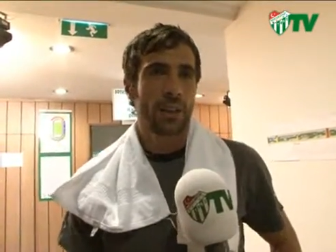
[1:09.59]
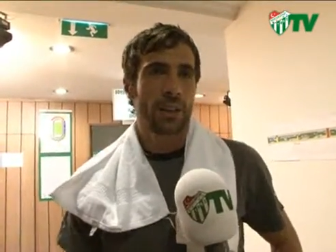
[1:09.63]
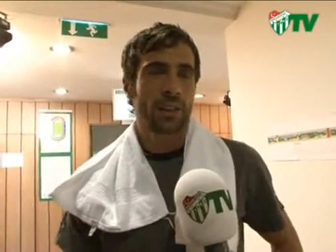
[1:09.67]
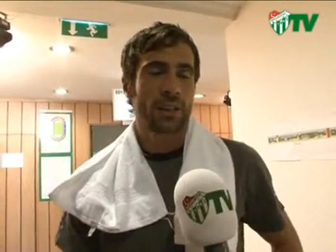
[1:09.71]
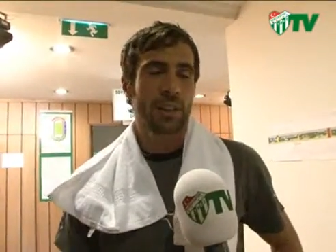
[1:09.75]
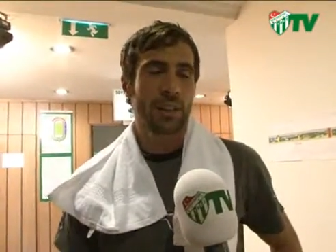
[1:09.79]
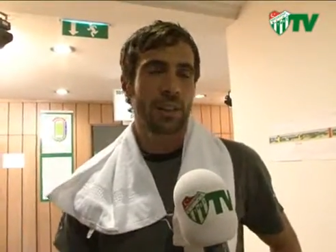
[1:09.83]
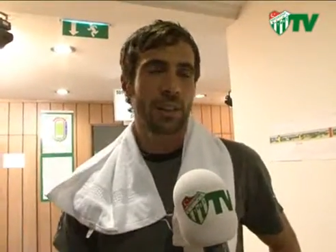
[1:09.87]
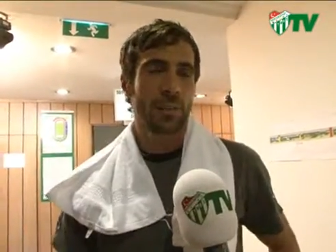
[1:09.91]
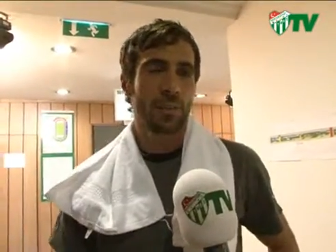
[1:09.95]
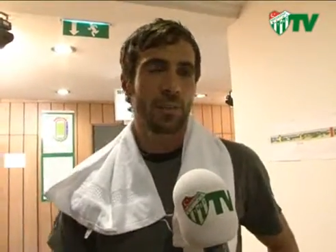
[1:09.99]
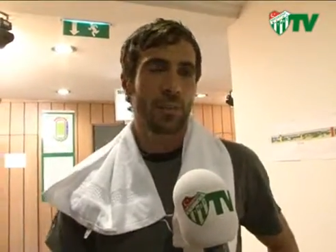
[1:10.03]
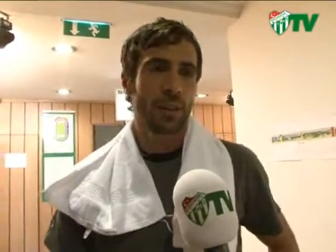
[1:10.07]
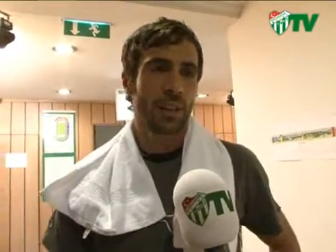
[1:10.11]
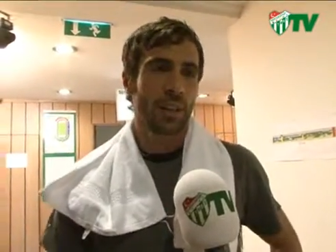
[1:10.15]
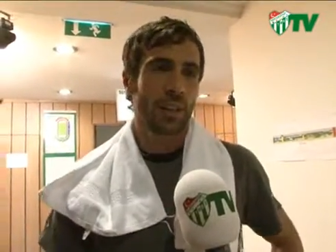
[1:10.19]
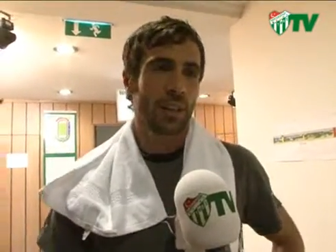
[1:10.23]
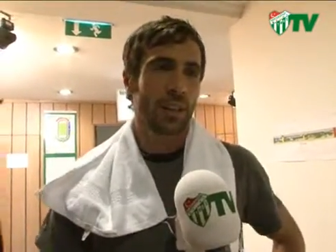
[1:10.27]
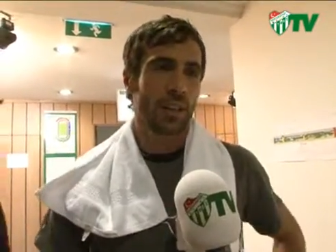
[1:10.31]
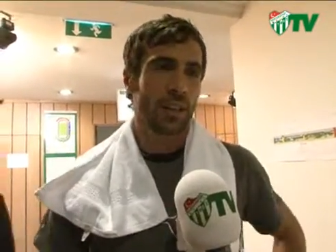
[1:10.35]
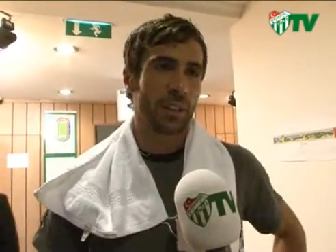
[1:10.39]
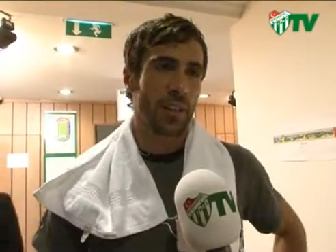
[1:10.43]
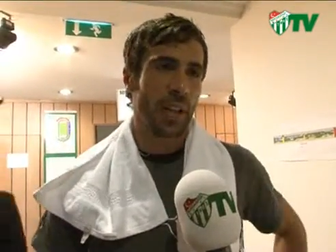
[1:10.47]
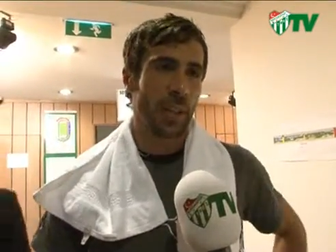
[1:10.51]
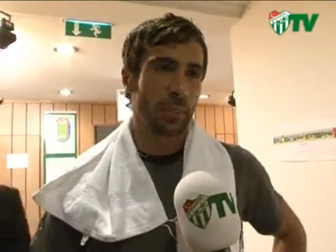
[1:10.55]
takım olarak
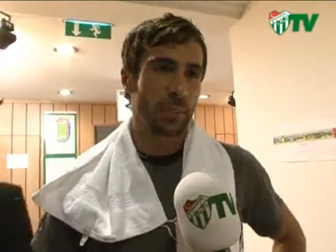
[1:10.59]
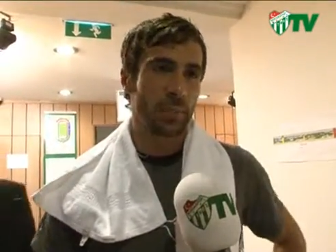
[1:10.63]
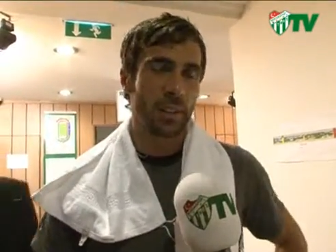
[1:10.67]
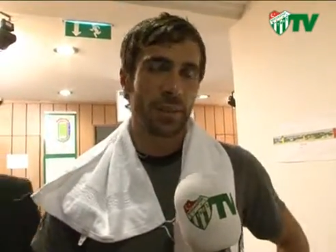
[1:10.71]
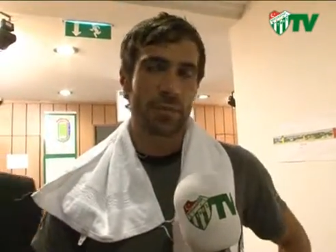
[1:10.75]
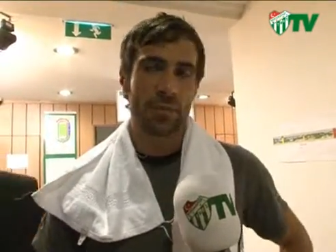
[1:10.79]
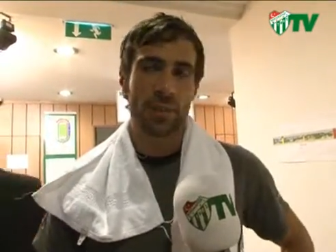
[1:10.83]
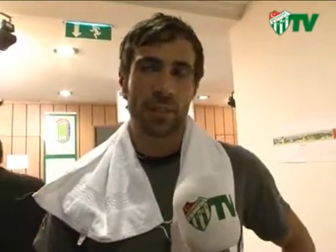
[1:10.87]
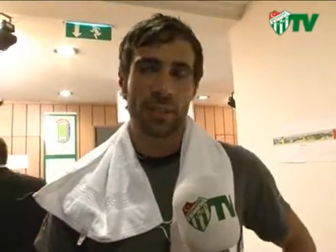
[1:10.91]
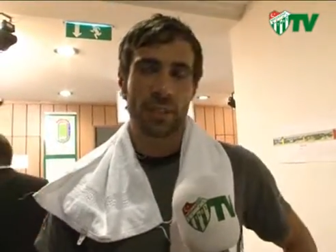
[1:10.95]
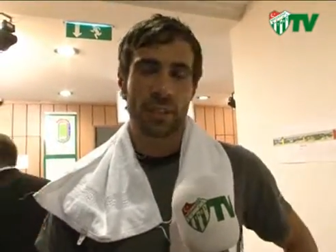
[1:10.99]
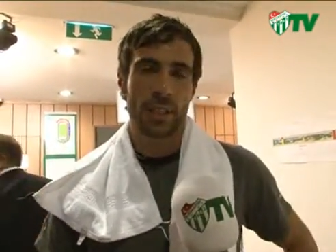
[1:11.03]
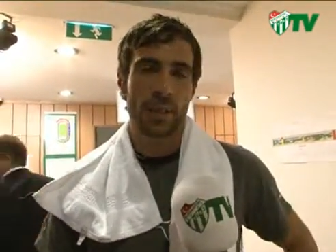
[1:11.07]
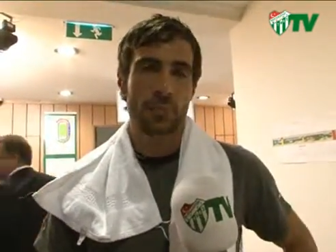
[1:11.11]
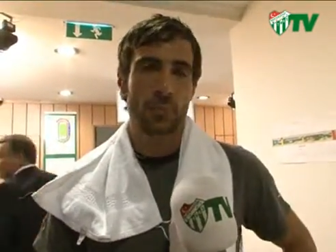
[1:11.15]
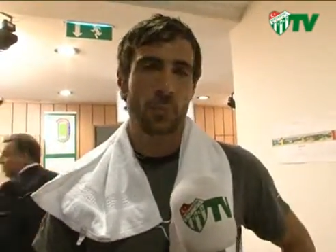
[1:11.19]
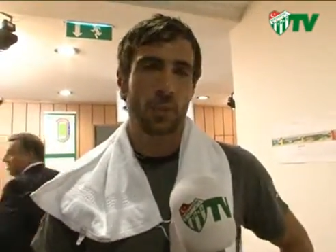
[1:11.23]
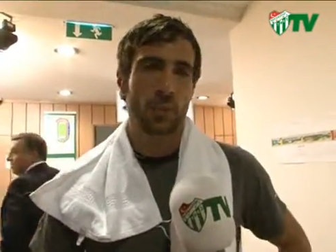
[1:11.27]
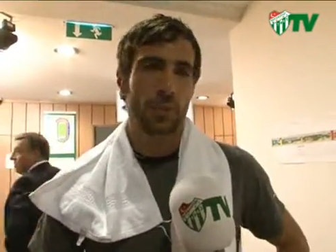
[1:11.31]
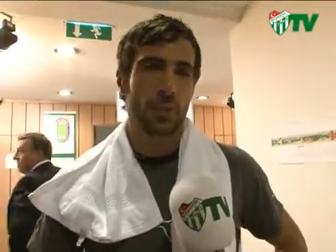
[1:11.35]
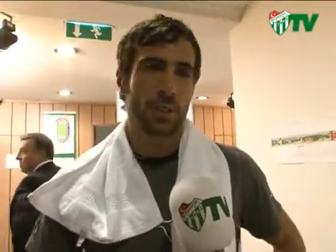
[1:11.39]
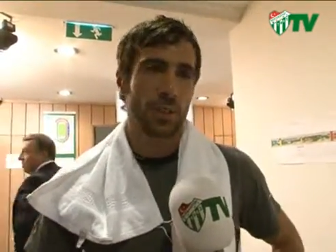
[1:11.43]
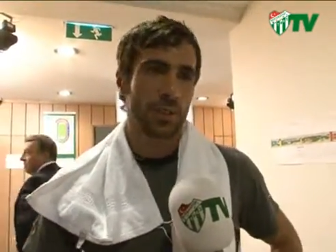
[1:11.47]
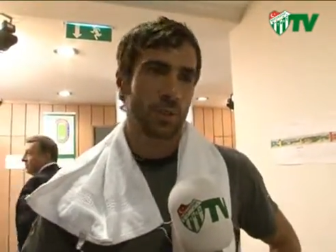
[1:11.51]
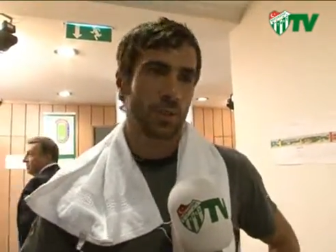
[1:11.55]
hem defans hem de
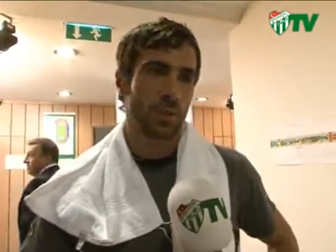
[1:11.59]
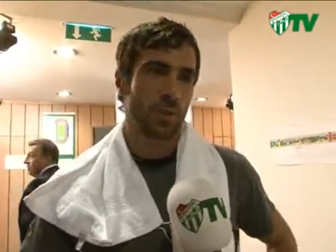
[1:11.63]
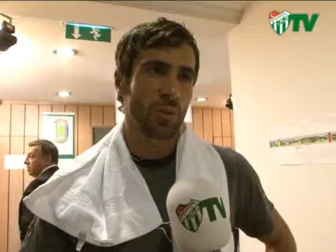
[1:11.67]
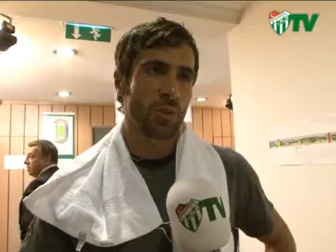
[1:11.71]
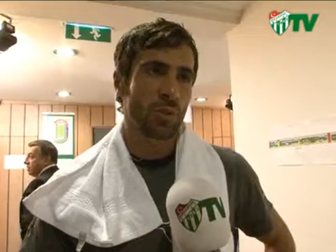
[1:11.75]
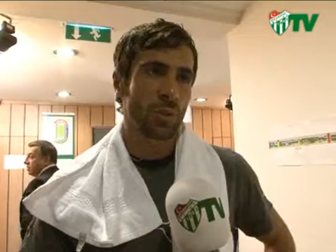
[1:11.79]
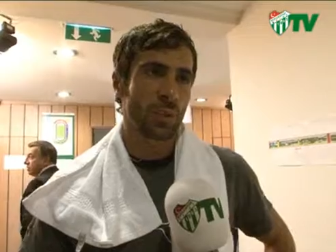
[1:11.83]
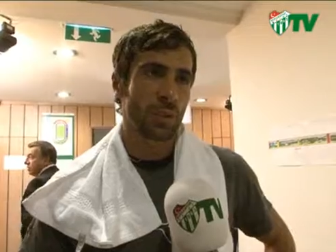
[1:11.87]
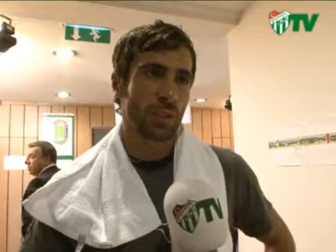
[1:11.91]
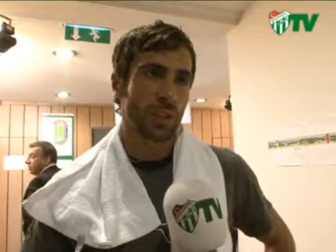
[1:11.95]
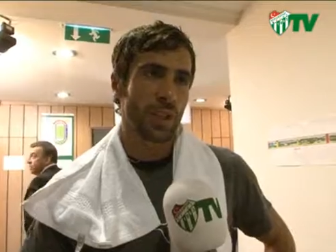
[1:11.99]
ofans son